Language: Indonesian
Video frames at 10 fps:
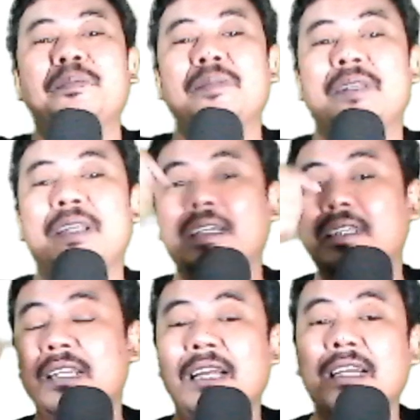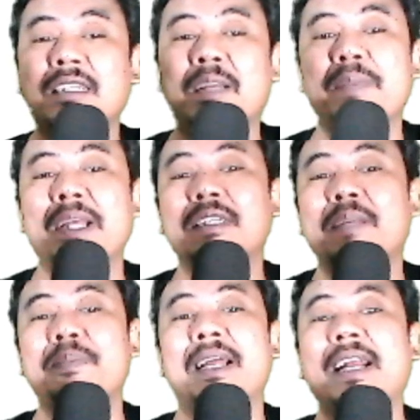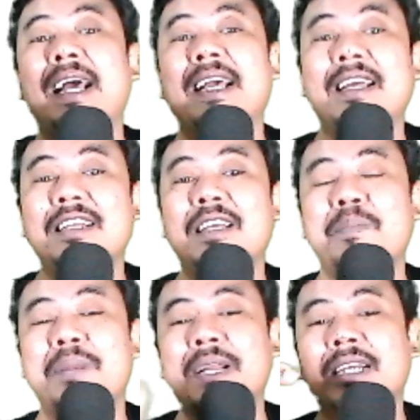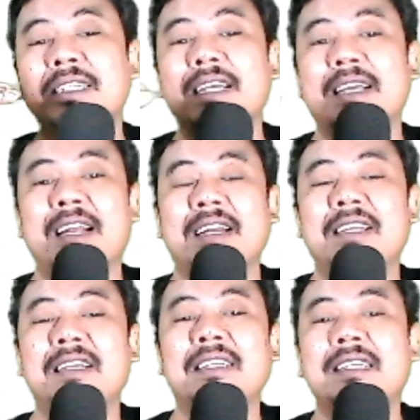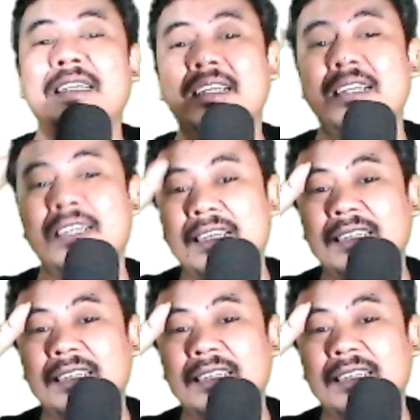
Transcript: Ya, jadi ada serpian-serpian air yang bergesekan di